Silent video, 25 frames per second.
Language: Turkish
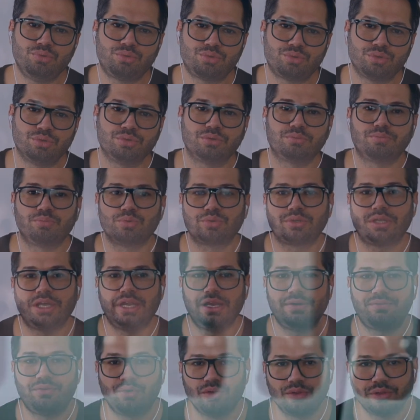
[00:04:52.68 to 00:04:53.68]
bütün bu
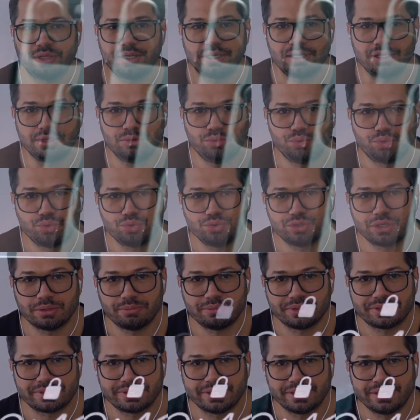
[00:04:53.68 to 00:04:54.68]
telefonla ilgili
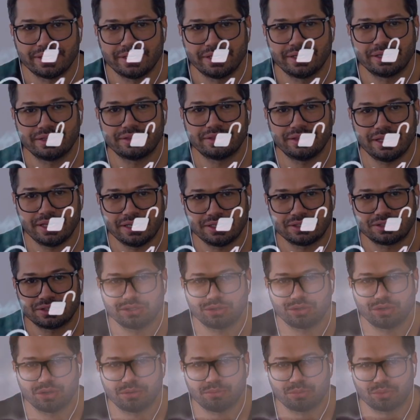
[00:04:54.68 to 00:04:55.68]
düşüncemizi
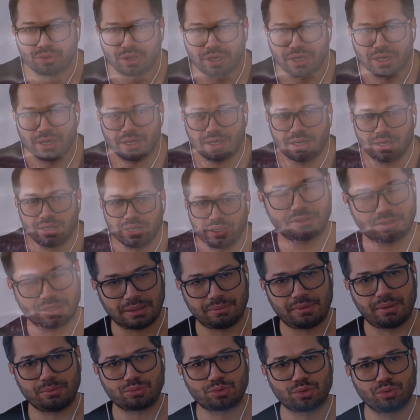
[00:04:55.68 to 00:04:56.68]
değiştiriyor mutlaka.
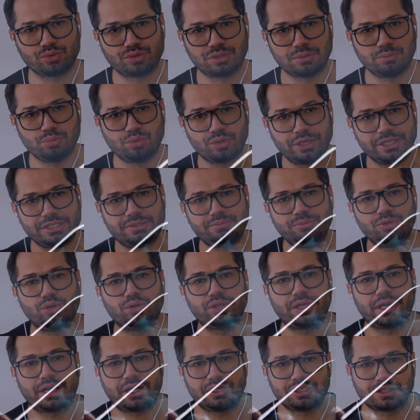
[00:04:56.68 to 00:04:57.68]
Tamam sonuçta bu resmi
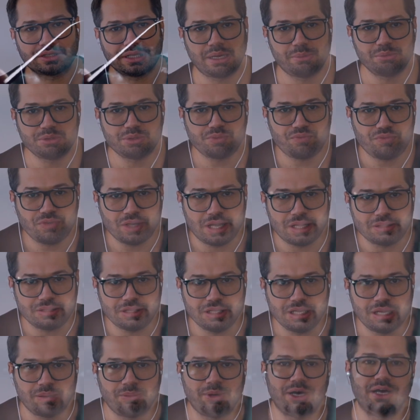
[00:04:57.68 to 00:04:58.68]
olarak açıklanmış fiyat
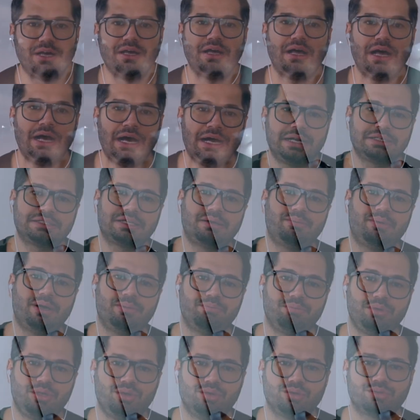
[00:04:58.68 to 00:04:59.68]
değil ama her
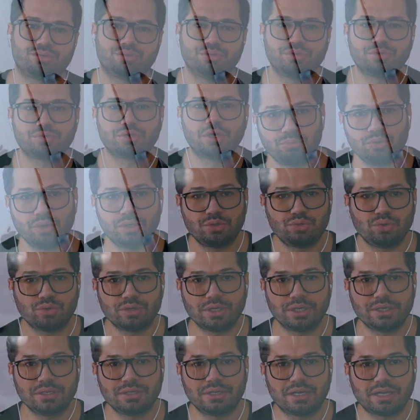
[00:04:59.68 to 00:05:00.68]
zaman biliyorsunuz buna çok
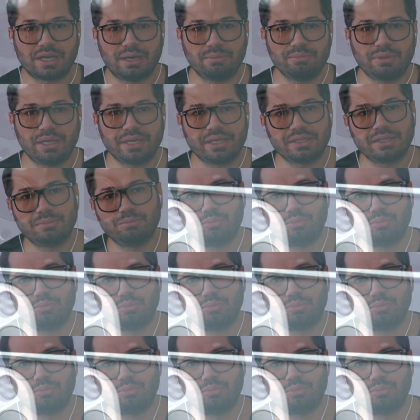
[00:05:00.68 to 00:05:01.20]
yakın rakamlar ya